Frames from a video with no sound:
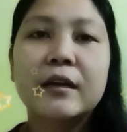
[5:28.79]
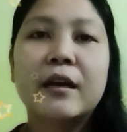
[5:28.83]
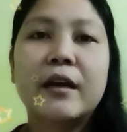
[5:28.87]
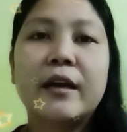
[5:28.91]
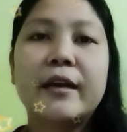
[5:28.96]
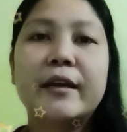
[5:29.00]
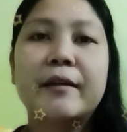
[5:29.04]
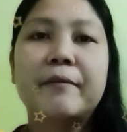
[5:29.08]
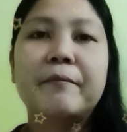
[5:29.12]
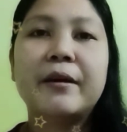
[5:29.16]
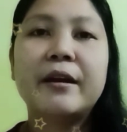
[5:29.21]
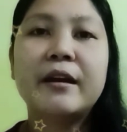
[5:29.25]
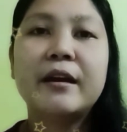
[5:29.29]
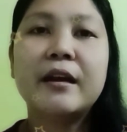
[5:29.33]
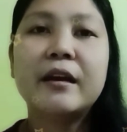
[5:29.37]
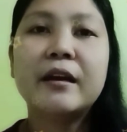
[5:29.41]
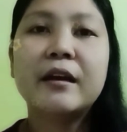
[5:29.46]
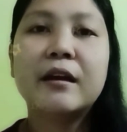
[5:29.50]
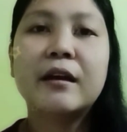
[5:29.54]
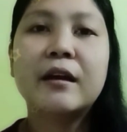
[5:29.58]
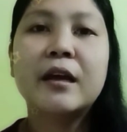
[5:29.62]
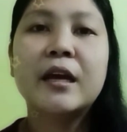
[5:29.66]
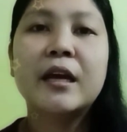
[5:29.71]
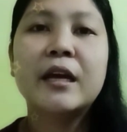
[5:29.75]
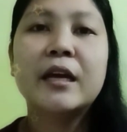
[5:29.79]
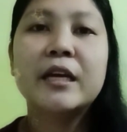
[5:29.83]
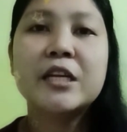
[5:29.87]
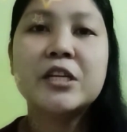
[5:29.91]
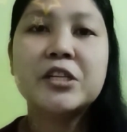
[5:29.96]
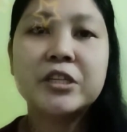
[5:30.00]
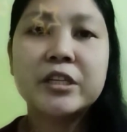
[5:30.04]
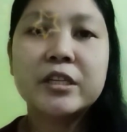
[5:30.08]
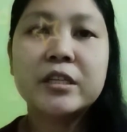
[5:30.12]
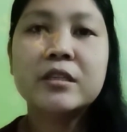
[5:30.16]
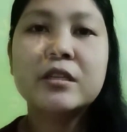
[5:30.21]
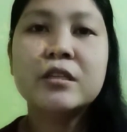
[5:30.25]
Ayan, para na nga
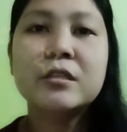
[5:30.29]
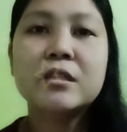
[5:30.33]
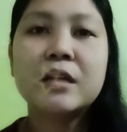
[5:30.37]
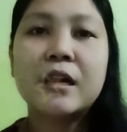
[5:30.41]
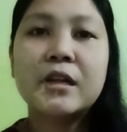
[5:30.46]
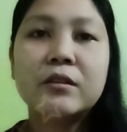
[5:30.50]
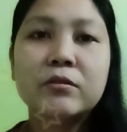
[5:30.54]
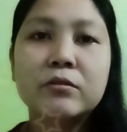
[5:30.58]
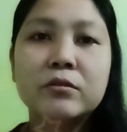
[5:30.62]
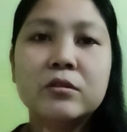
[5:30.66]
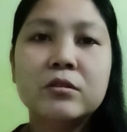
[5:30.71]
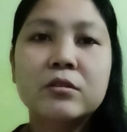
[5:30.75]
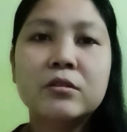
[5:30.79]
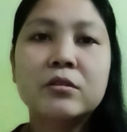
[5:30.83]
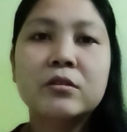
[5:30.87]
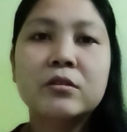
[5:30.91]
i-change status